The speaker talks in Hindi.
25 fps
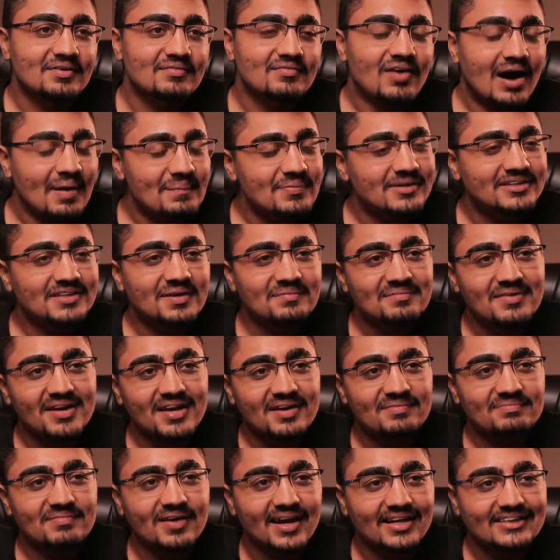वहाँ पे जब
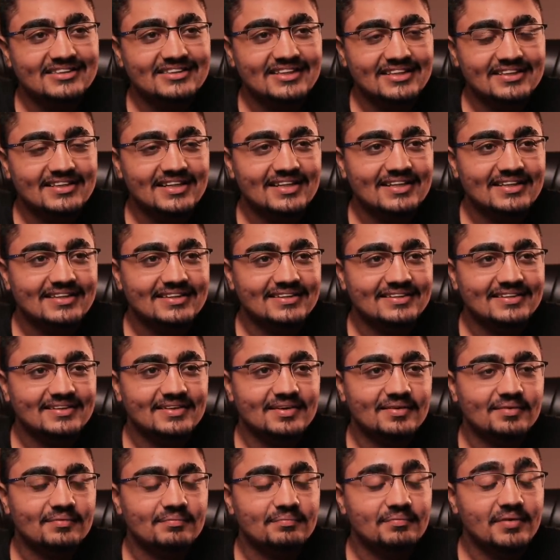मैं एक मैच जीता
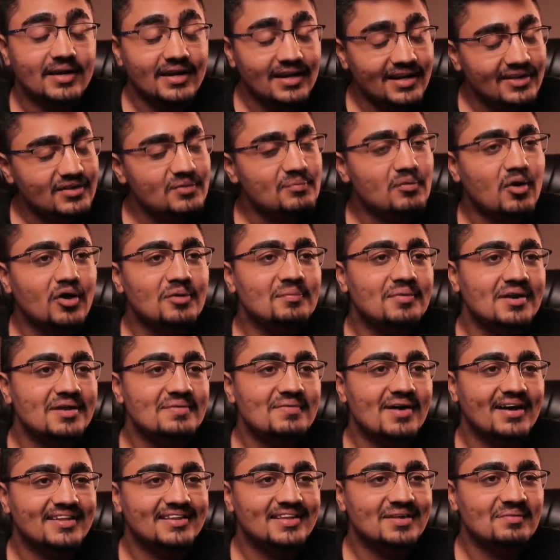मेरे लिए तो बहुत
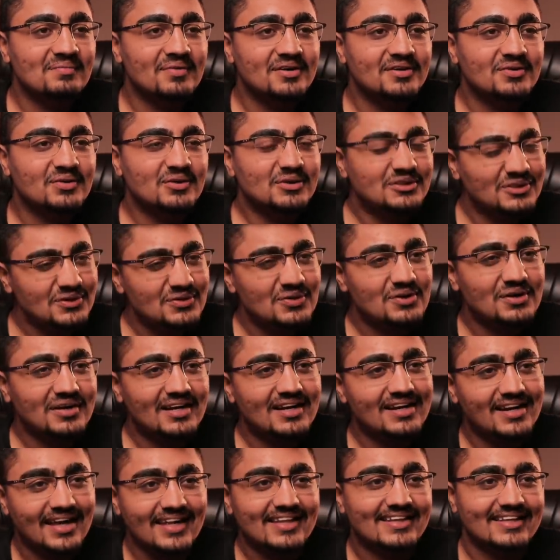बड़ी बात थी बट कुछ लोगों के
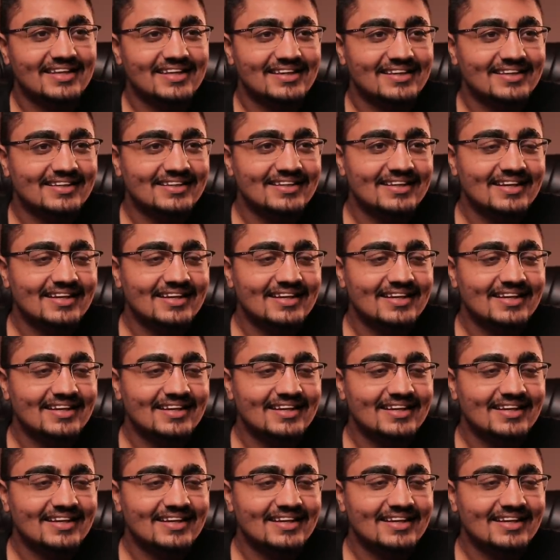लिए नहीं थी